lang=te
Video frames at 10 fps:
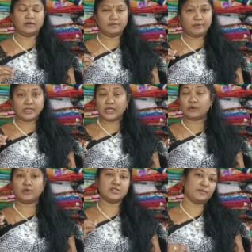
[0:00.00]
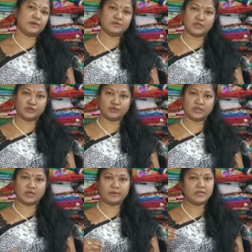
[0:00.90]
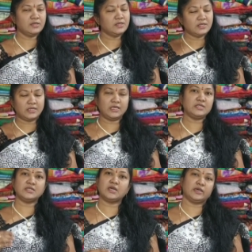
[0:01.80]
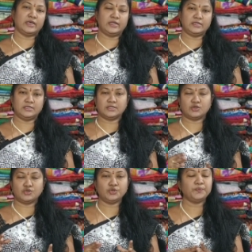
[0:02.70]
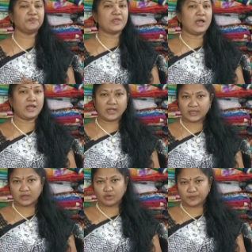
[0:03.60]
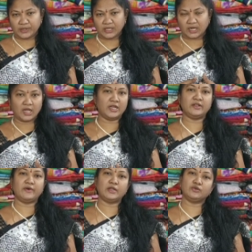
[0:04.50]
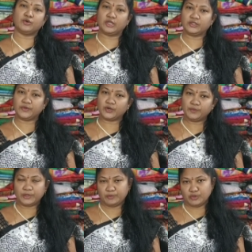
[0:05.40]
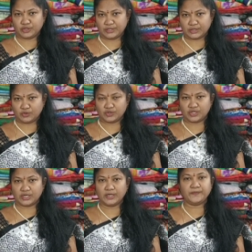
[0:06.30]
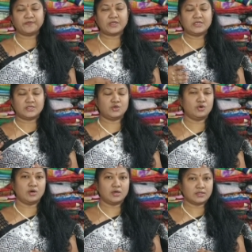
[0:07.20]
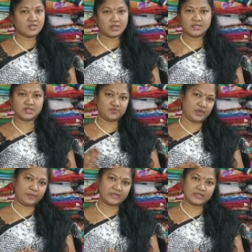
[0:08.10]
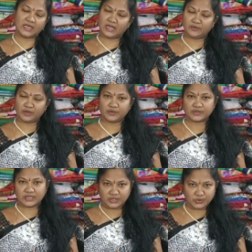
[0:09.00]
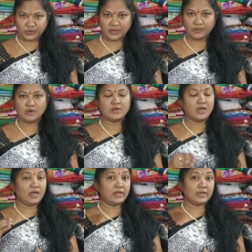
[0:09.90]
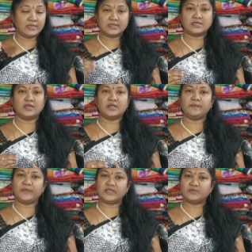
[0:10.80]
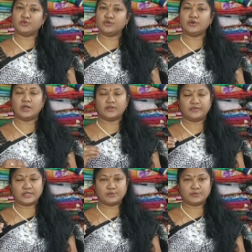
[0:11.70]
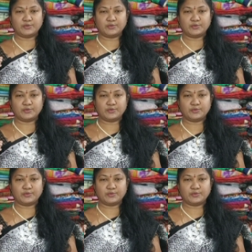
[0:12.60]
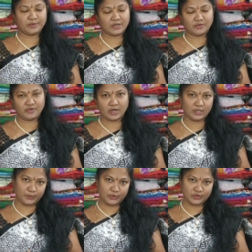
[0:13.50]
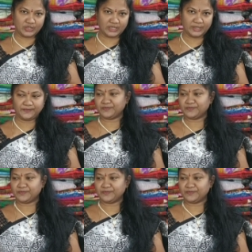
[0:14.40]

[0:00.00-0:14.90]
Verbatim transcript: ఇబ్బంది లేకుండా చెప్పడం జరుగుతుంది కాబట్టి ఈజీగా క్యారీ చేసుకోవచ్చు అలాగే కొంతమంది రాలేని వాళ్ళు కొరియర్ ద్వారా కూడా మీరు బుక్ చేసుకోవచ్చు అండి సో జార్జెట్స్ ఫ్యాబ్రిక్స్ ఎలా ఉన్నాయో ఒకసారి చూద్దాము అలాగే ఇన్స్టాగ్రామ్ ఫేస్బుక్ అంటే ఫేస్బుక్ పేజ్ కూడా లైక్ చేస్తే కూడా మీరు ఫాలో అయిపోవచ్చు అండి